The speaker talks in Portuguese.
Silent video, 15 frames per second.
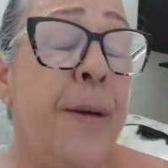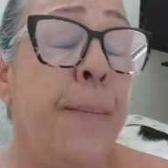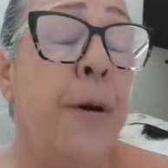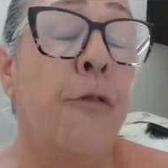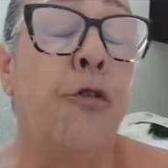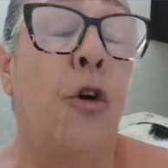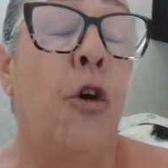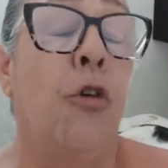
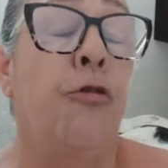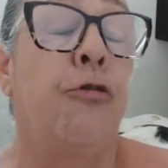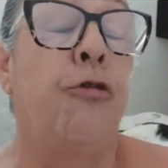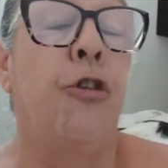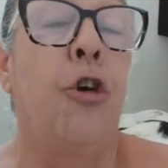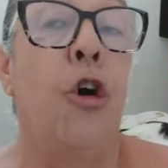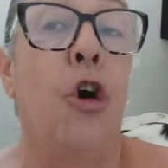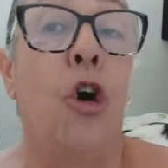meu
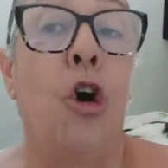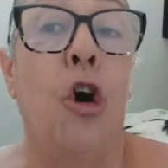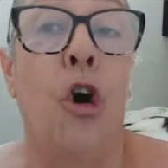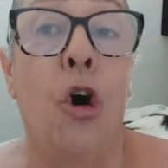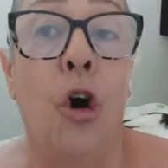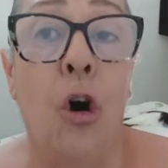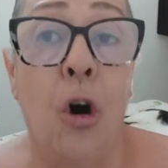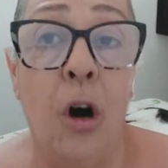
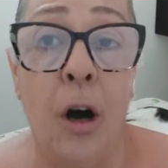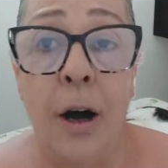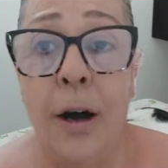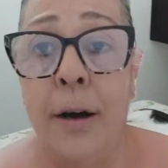vovô